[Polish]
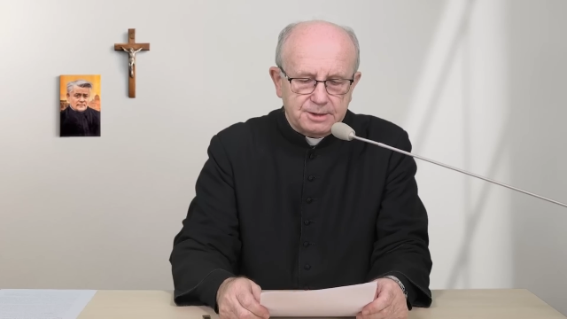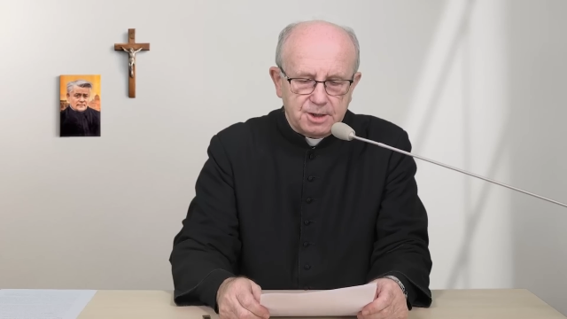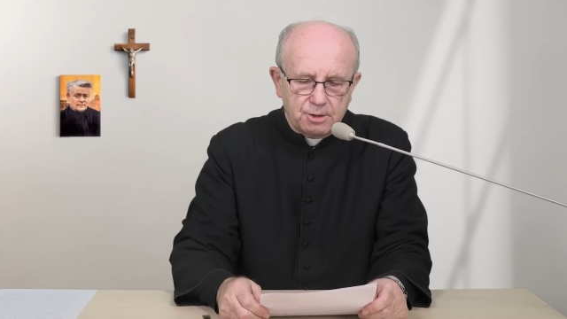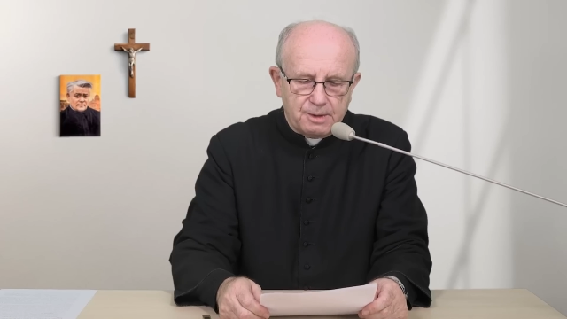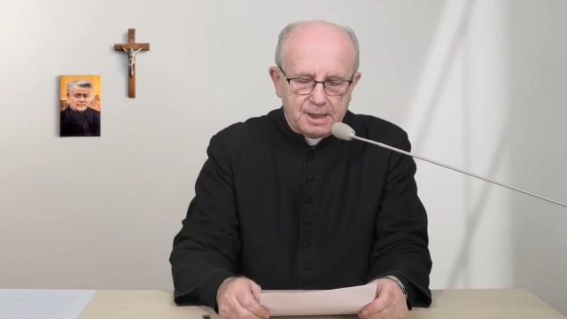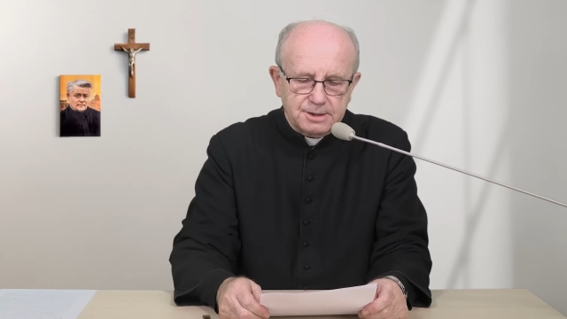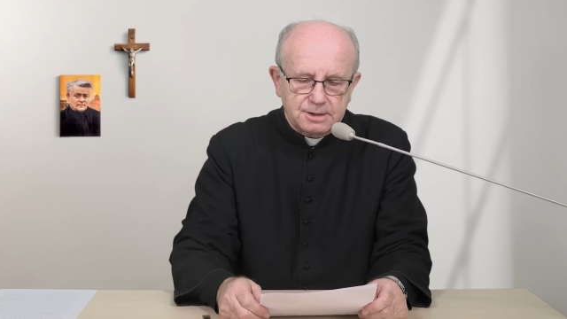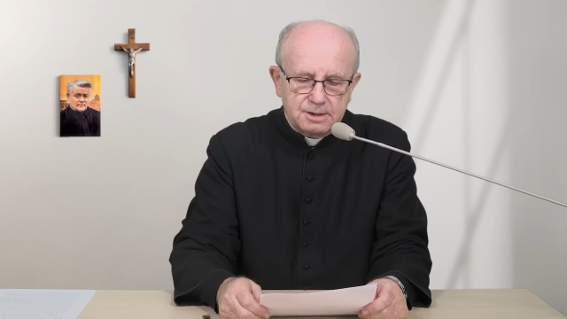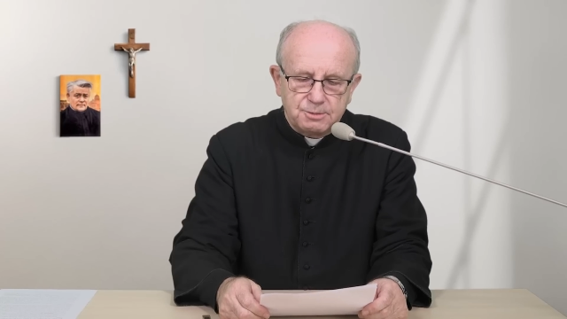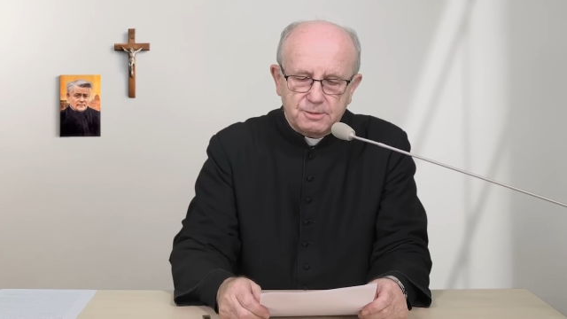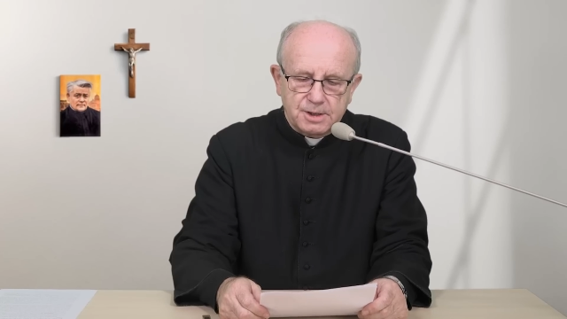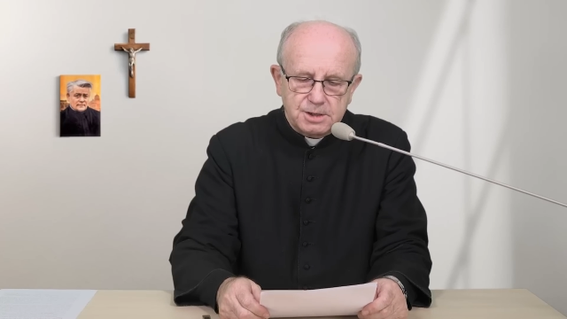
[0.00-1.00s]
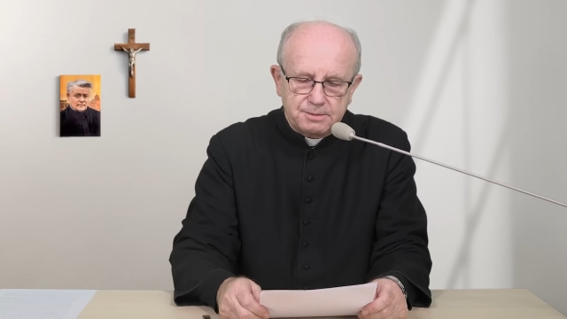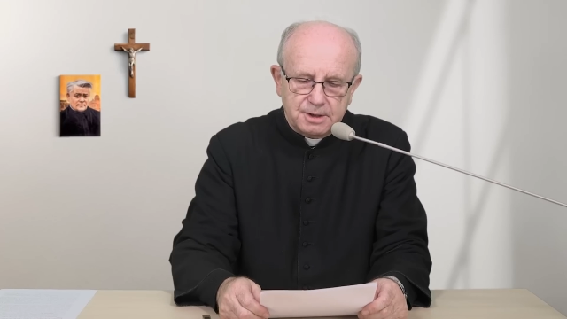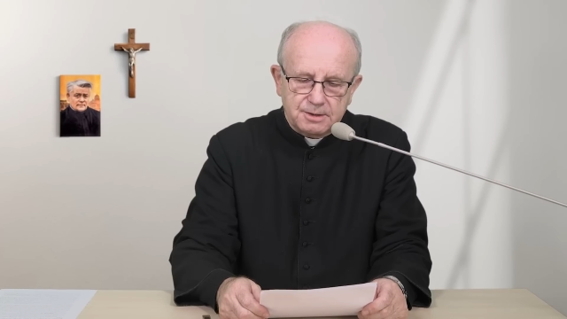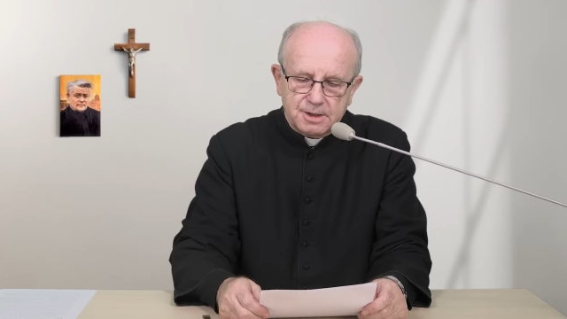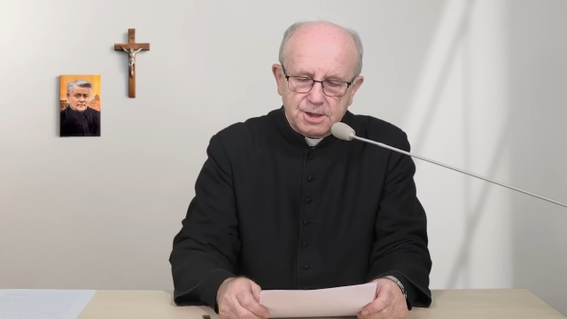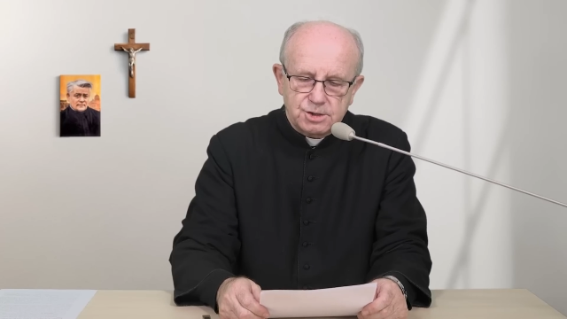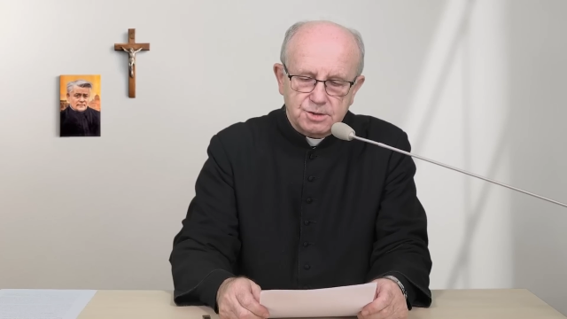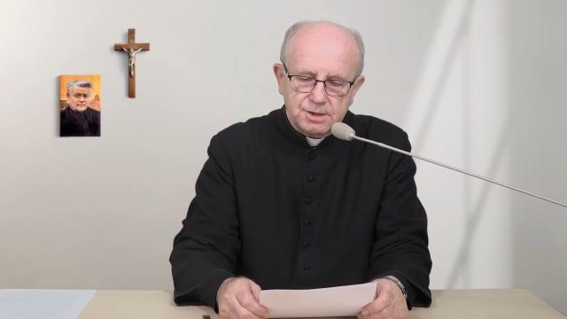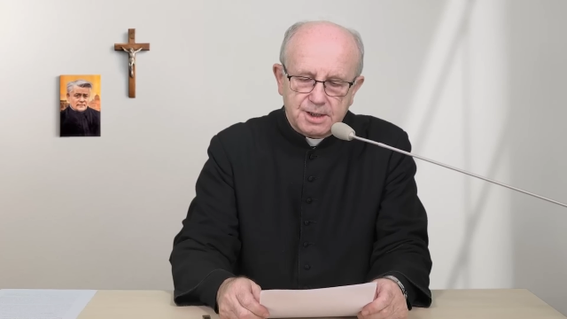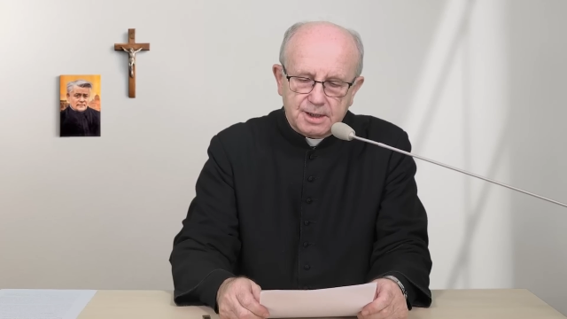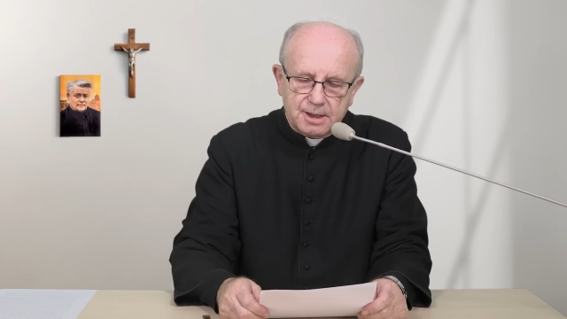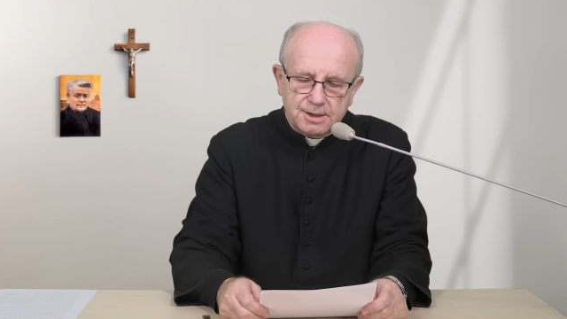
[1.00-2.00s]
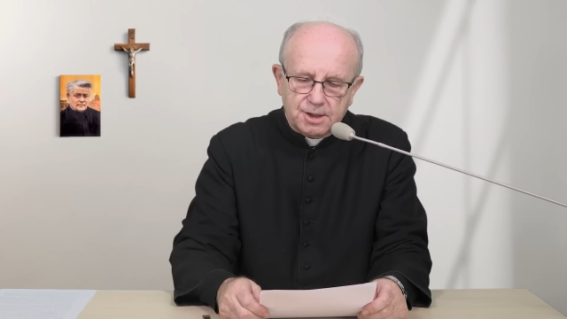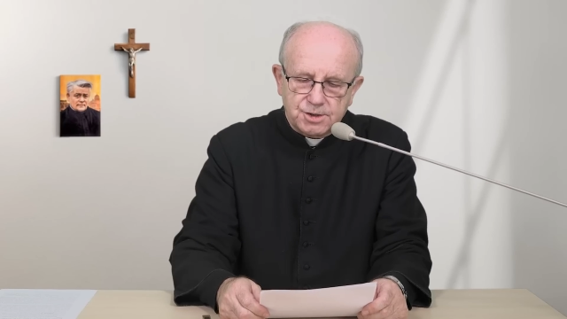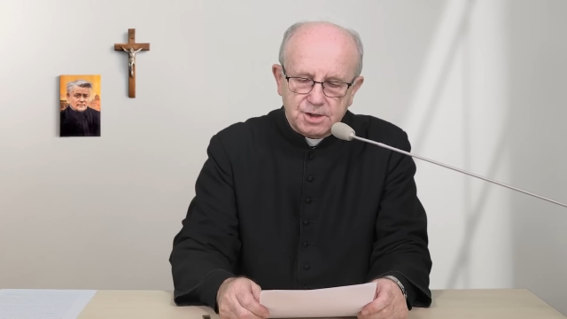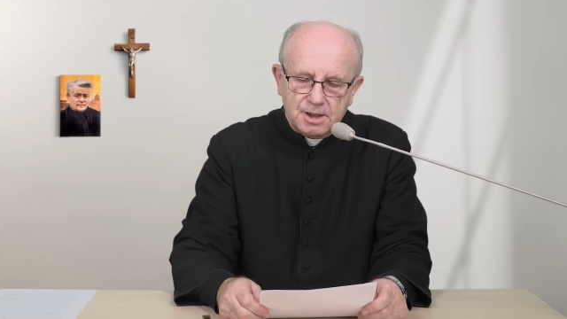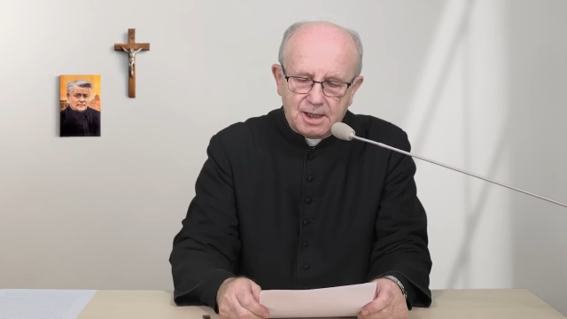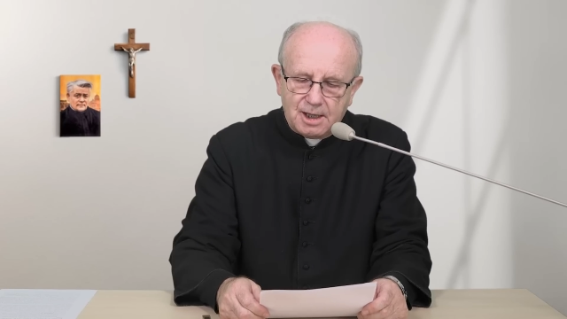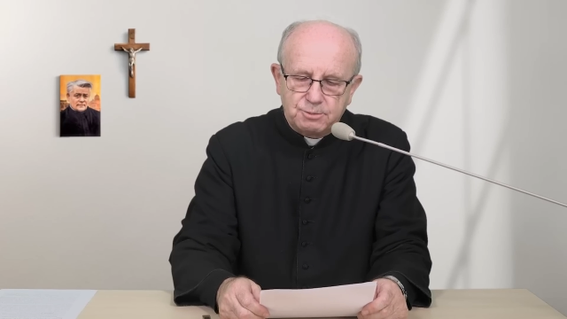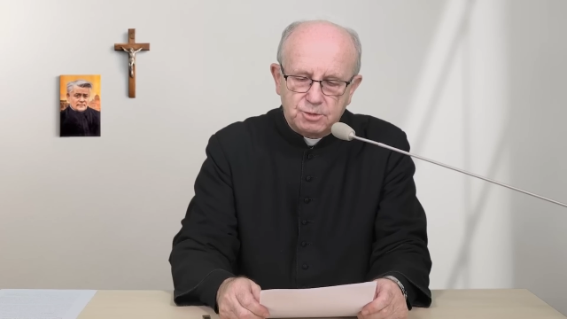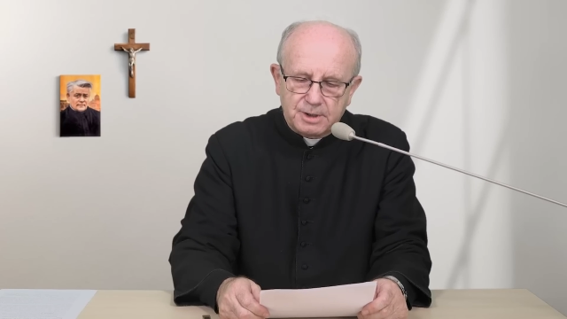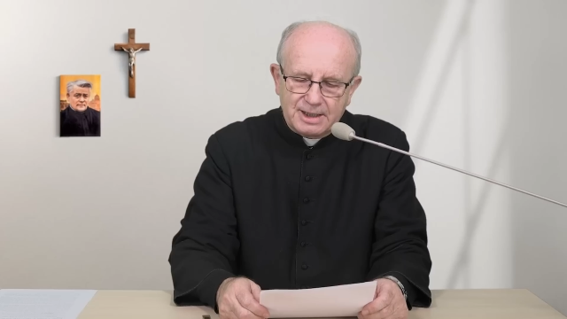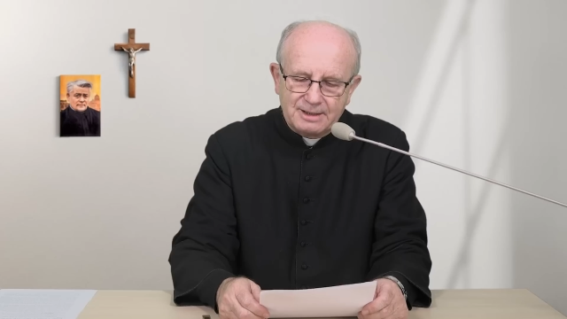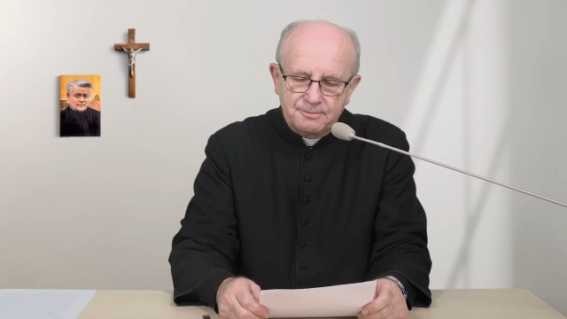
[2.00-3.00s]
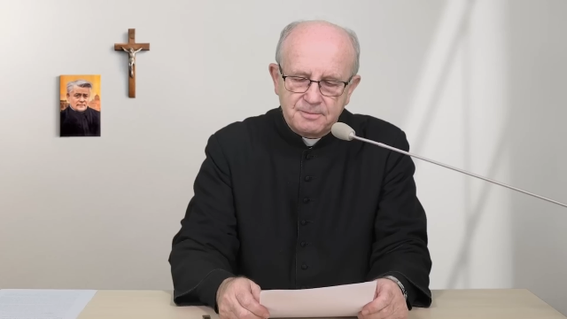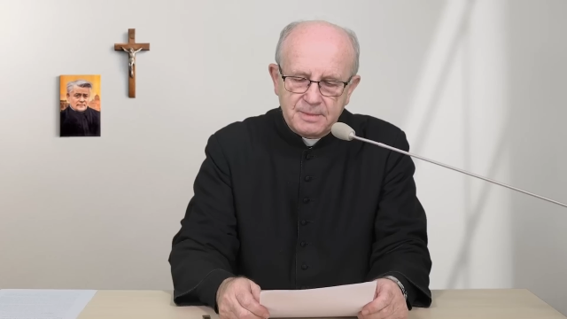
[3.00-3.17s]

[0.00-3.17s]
tej łaski była święta siostra Katarzyna Labure